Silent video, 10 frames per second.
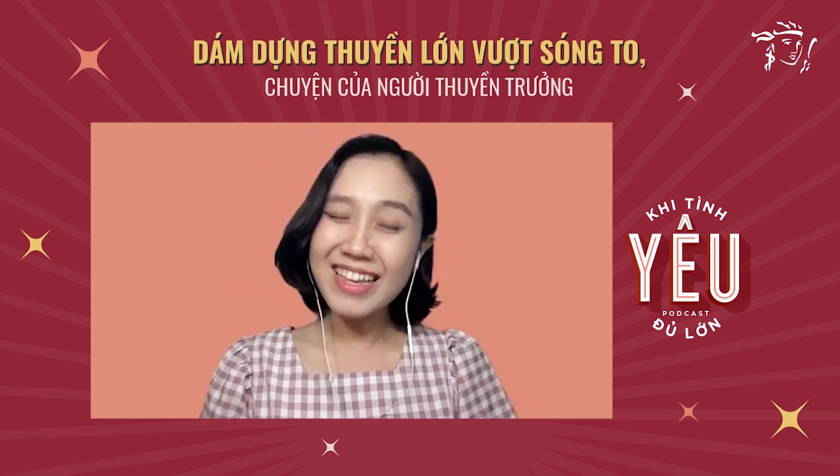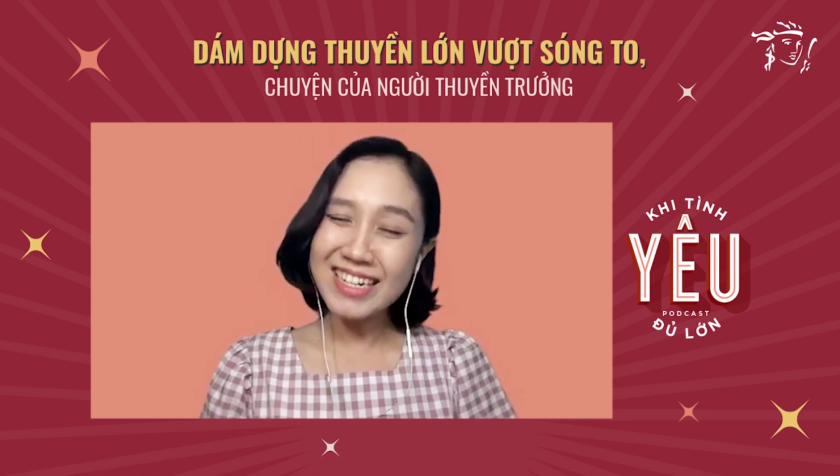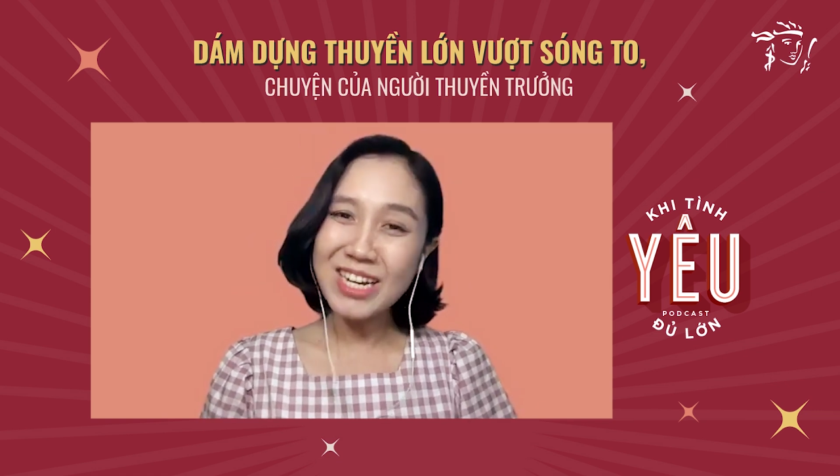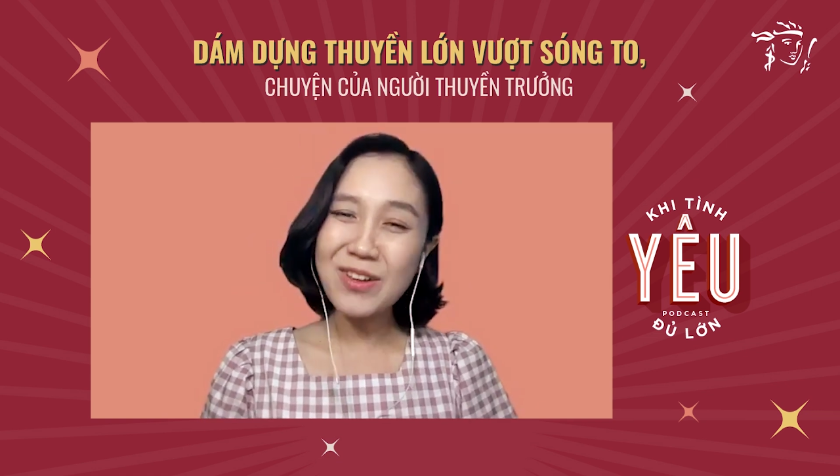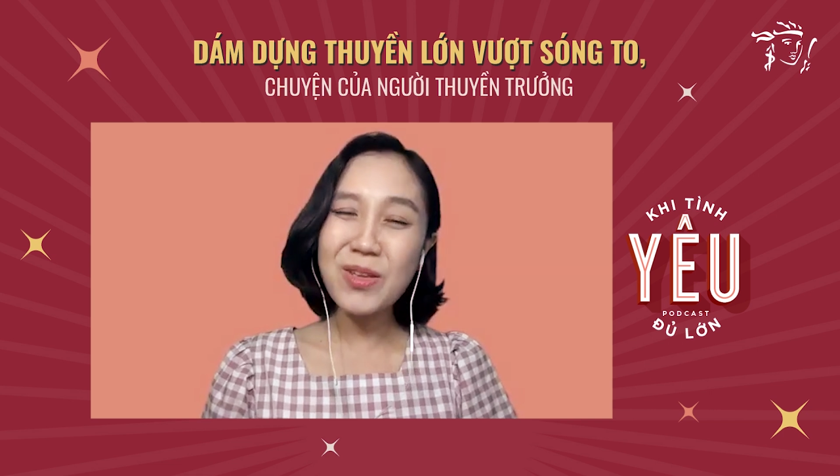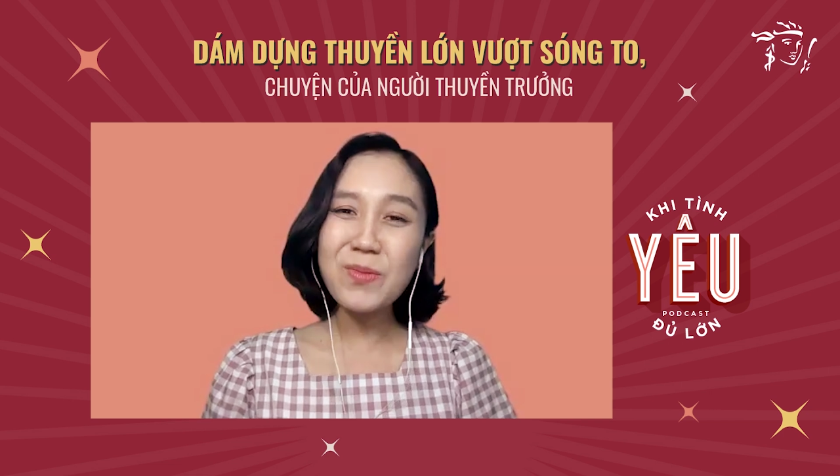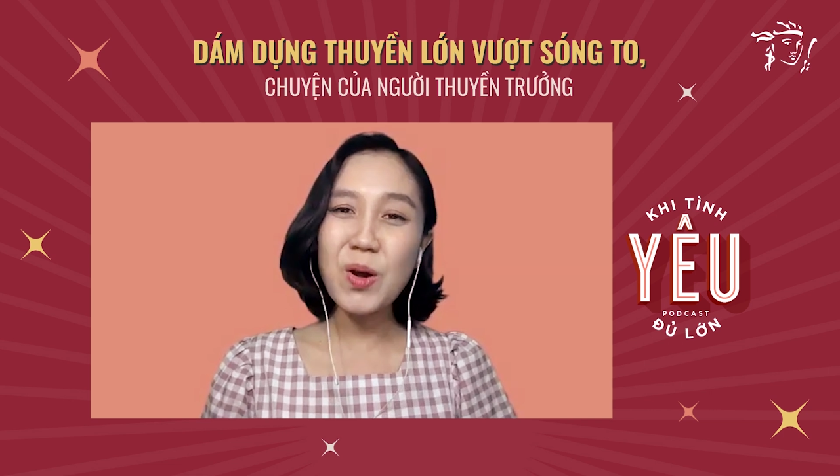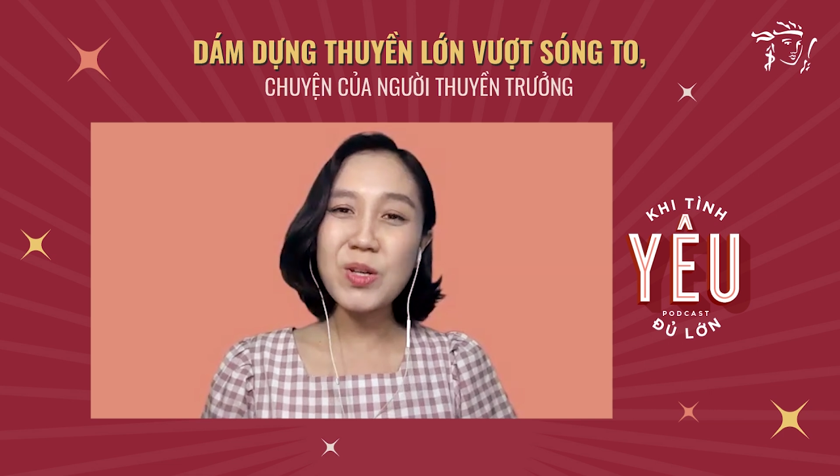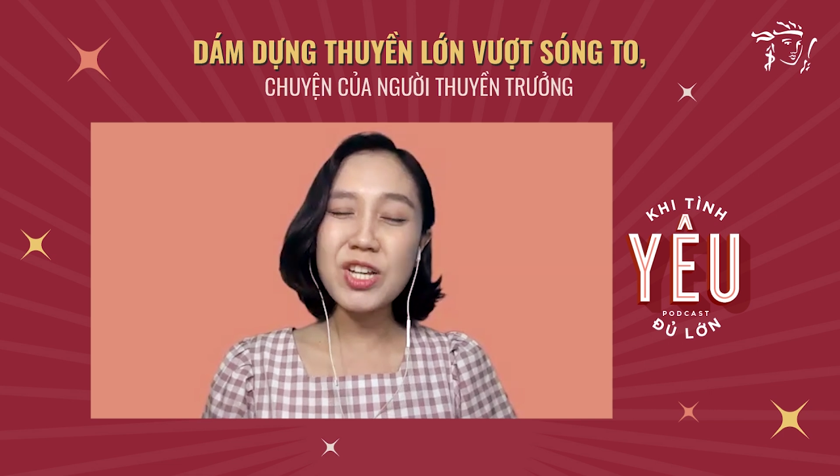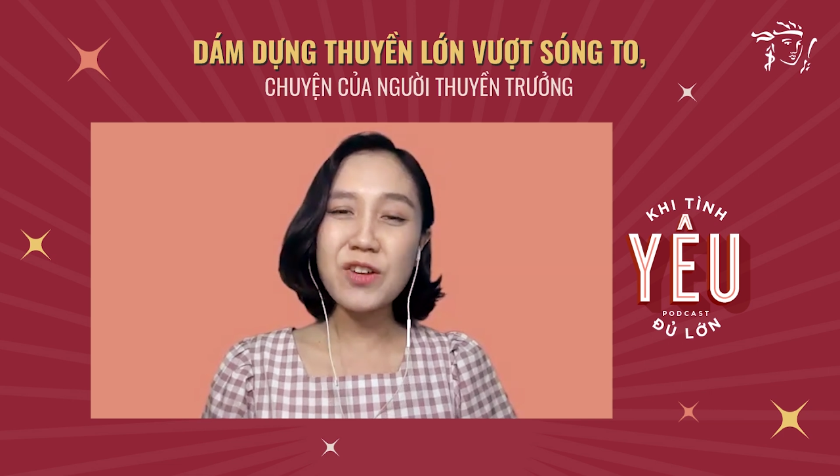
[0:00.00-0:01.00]
Chương trình của chúng
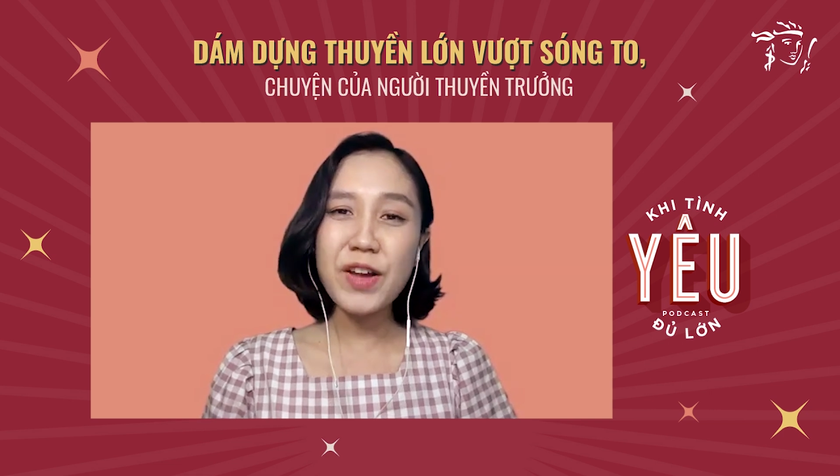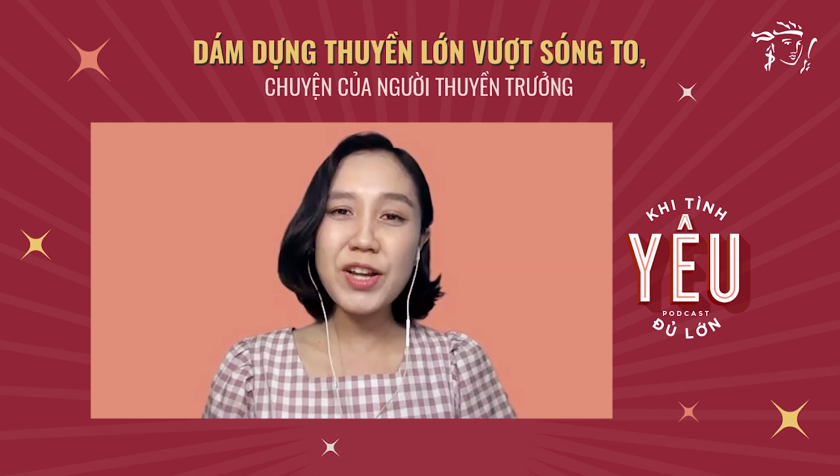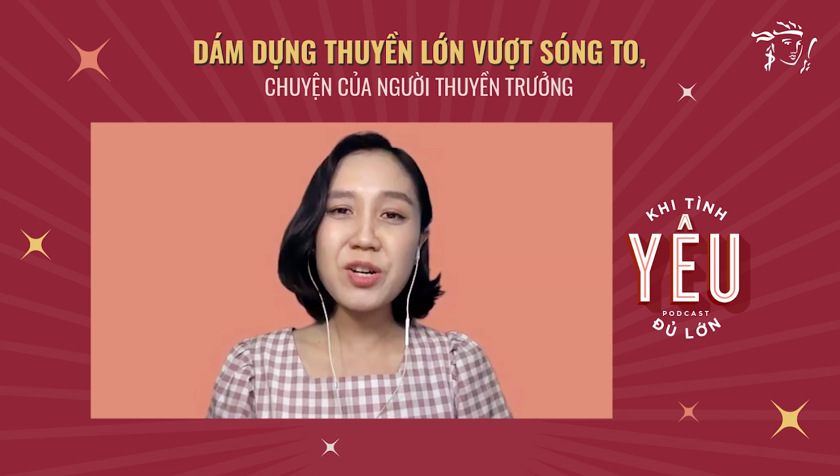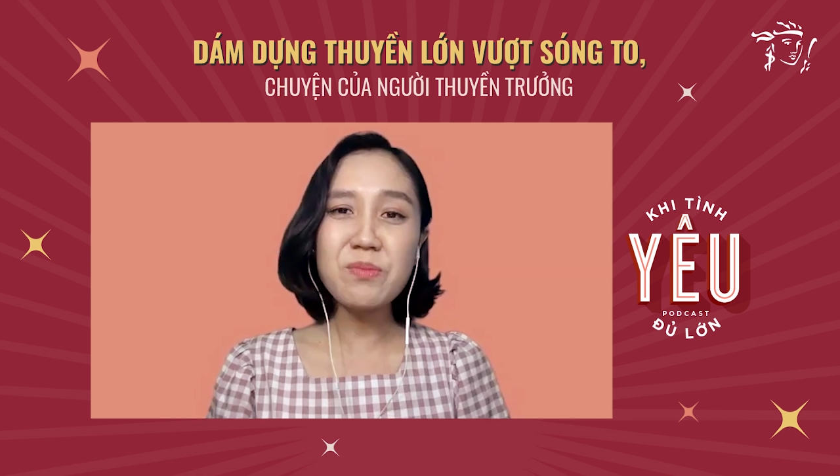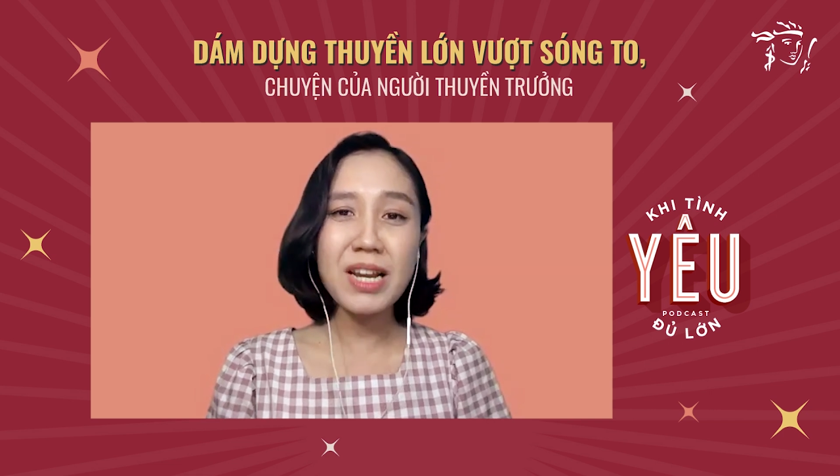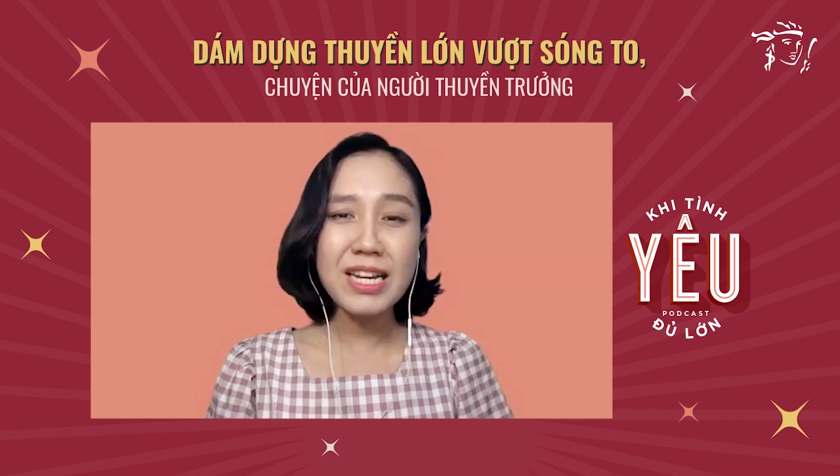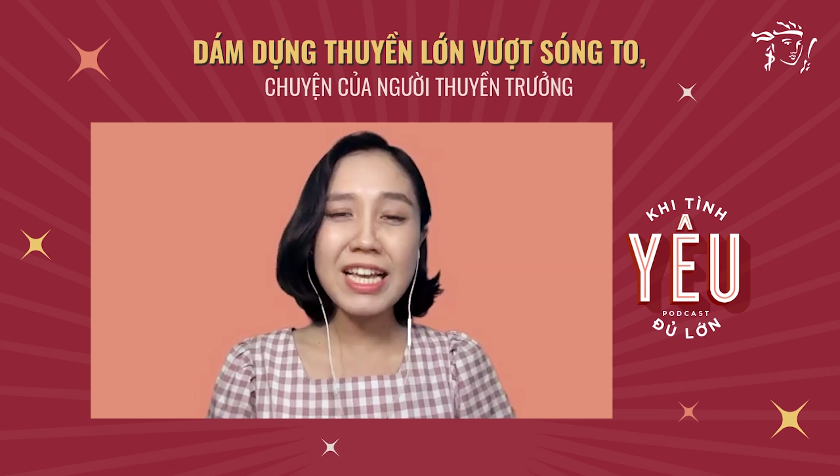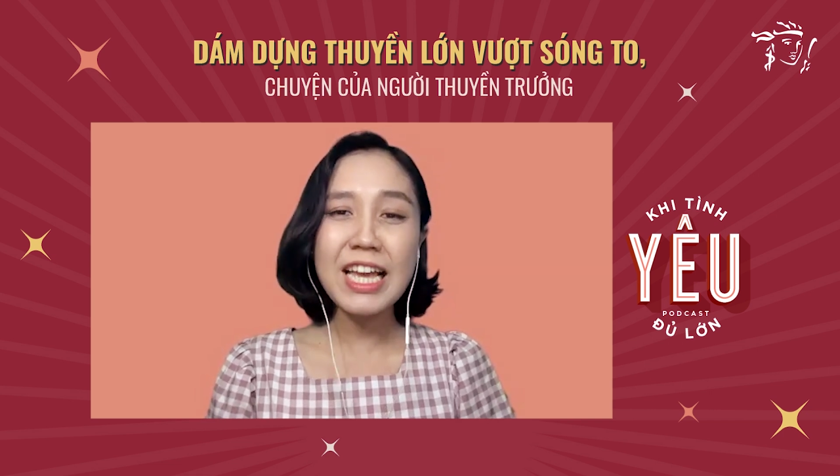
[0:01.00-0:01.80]
tôi sẽ được phát sóng định